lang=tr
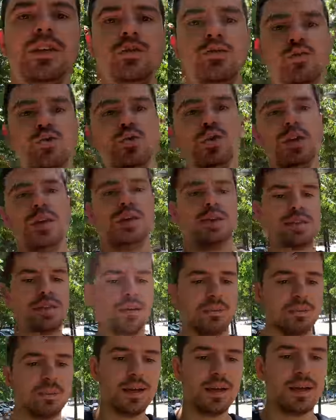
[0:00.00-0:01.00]
200 lira
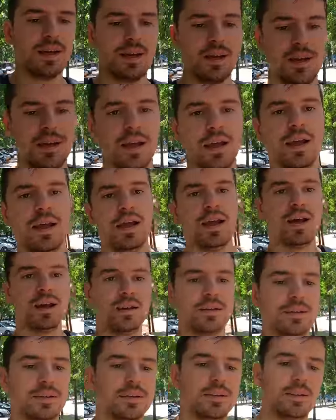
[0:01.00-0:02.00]
hesapla
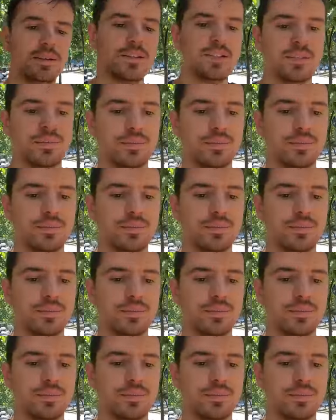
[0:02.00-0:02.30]
ayrıldık.